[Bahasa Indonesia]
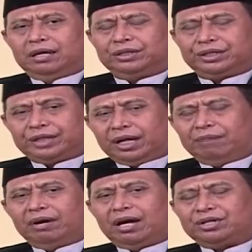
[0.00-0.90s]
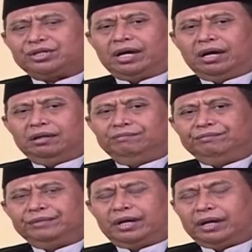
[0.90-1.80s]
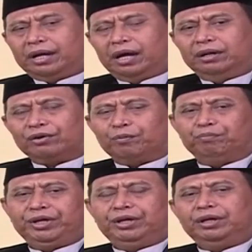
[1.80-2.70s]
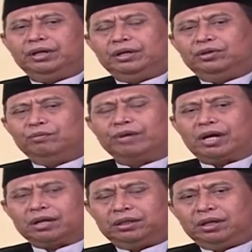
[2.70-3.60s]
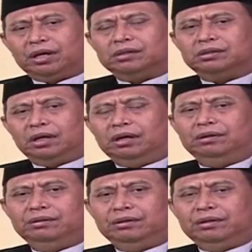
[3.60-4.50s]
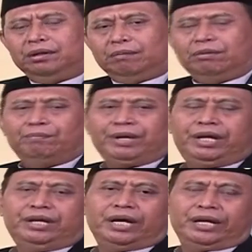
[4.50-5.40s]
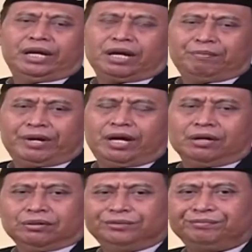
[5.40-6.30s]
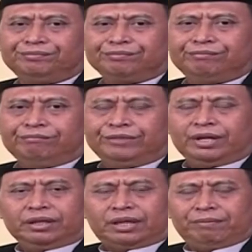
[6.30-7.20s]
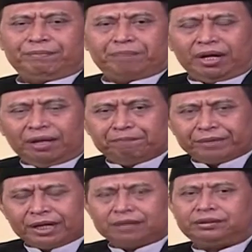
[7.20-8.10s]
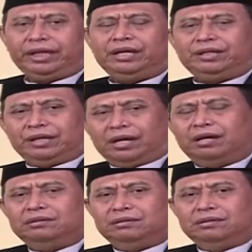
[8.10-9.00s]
Secara bahasa, hadani Rabbi itu berarti Allah memberi hidayah kepadaku. Tapi pada prakteknya